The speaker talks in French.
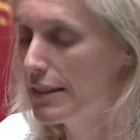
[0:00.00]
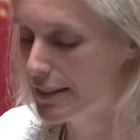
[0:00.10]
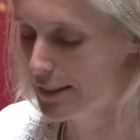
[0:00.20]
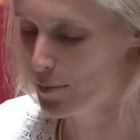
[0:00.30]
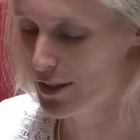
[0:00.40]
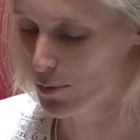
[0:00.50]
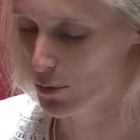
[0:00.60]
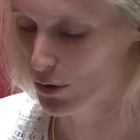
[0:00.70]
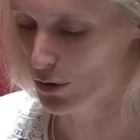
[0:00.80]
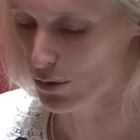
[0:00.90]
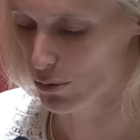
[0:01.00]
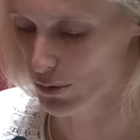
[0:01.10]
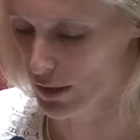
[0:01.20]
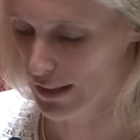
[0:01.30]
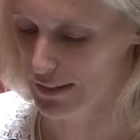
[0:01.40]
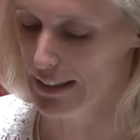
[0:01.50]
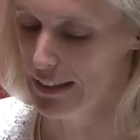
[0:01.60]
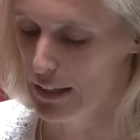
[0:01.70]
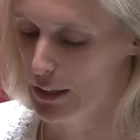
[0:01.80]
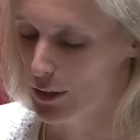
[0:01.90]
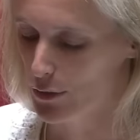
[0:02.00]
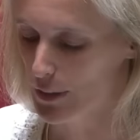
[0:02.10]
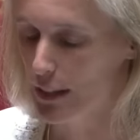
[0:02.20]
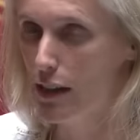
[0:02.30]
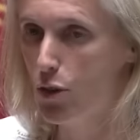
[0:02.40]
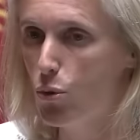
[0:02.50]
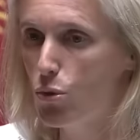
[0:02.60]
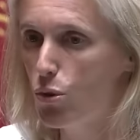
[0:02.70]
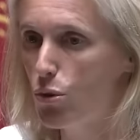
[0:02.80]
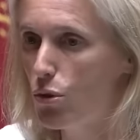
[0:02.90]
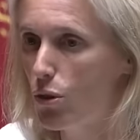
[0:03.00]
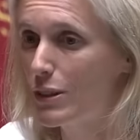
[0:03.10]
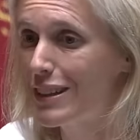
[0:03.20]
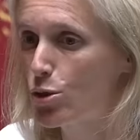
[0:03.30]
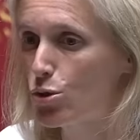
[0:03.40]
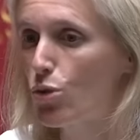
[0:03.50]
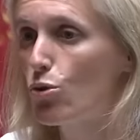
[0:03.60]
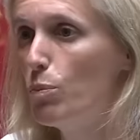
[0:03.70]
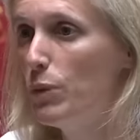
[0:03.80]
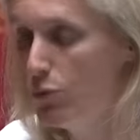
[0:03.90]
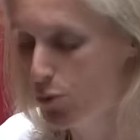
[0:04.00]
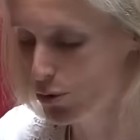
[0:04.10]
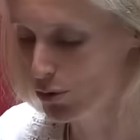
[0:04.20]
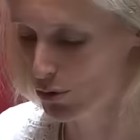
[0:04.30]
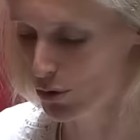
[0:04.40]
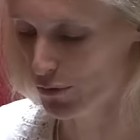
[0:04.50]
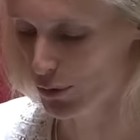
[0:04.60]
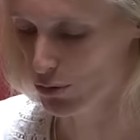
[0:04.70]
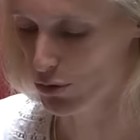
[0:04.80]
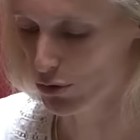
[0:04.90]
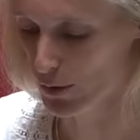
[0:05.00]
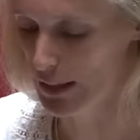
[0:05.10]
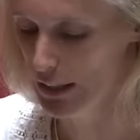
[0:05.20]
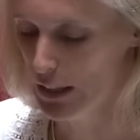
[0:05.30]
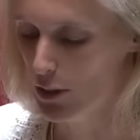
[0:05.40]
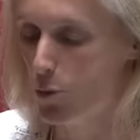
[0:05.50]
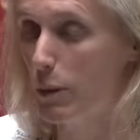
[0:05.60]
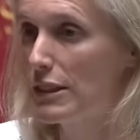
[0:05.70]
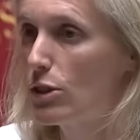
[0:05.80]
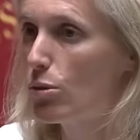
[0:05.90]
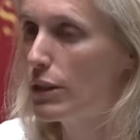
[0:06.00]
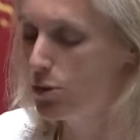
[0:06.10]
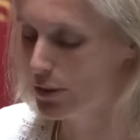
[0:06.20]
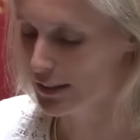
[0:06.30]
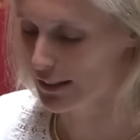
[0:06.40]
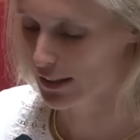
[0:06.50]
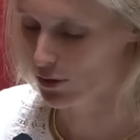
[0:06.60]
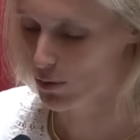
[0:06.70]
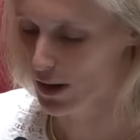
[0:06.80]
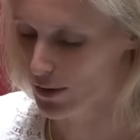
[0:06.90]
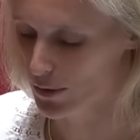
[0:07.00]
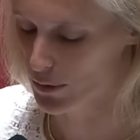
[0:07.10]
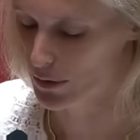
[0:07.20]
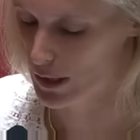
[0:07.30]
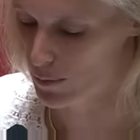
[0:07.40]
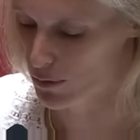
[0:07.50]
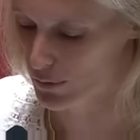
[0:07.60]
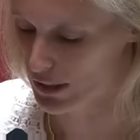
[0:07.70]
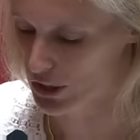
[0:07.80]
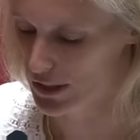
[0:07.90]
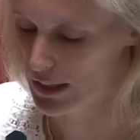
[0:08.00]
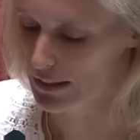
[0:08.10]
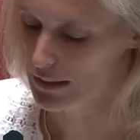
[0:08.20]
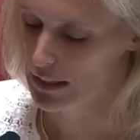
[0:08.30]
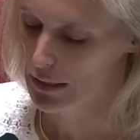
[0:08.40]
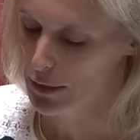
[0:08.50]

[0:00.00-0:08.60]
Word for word: les établissements concernés vers un rôle euh, en quelque sorte de pivot de l'offre de soins, en particulier dans les territoires euh, les plus fragiles.